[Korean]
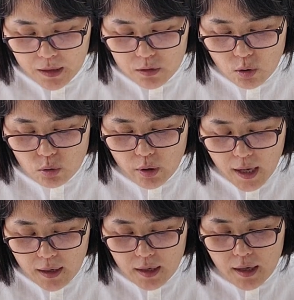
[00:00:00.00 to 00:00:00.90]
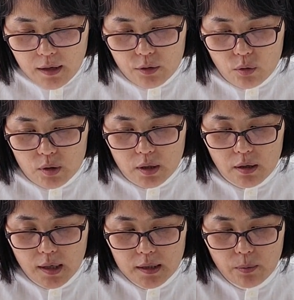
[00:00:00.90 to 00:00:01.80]
성도의 행위 그리고
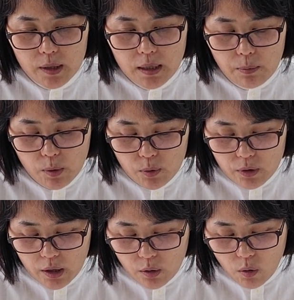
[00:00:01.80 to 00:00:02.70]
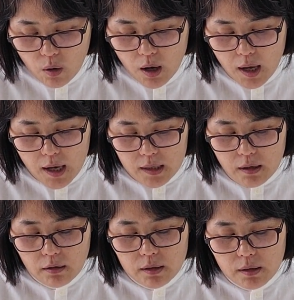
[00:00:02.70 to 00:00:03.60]
저희가 저번에 살펴본 대로
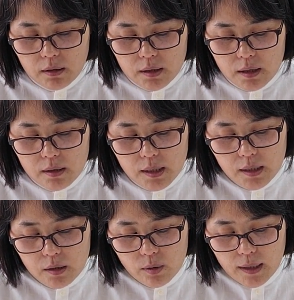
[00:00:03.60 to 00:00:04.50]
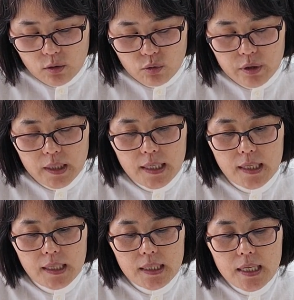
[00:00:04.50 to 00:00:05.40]
영적 전쟁을 위한
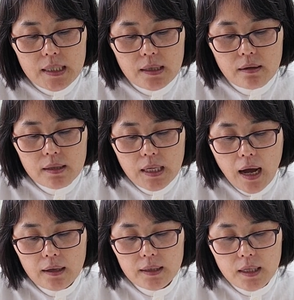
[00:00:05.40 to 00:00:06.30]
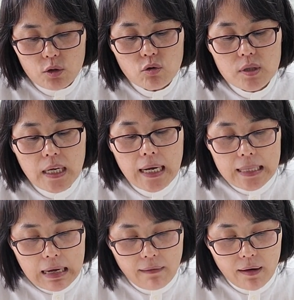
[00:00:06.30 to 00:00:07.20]
구체적인 실천 사항들이
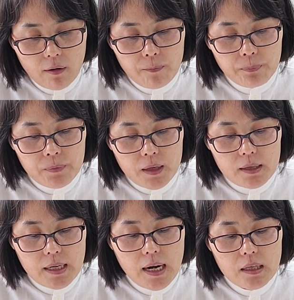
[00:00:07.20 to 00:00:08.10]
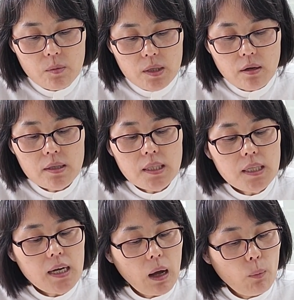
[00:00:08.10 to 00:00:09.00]
6장에 나와요. 그래서 하나님의
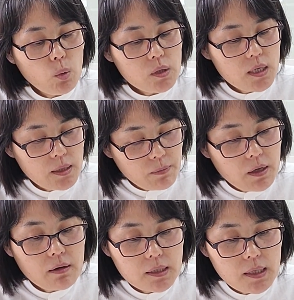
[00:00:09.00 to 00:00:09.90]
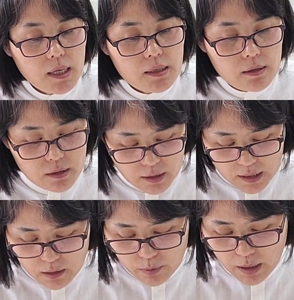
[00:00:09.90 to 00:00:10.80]
전신 갑옷을 입는 것에 대해서는
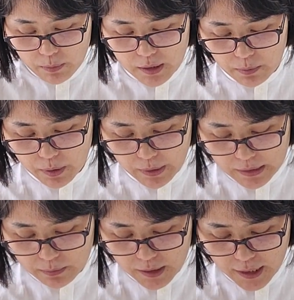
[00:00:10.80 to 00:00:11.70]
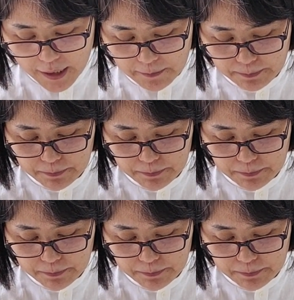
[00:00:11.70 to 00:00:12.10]
저희가 저번에 한번 살펴봤습니다.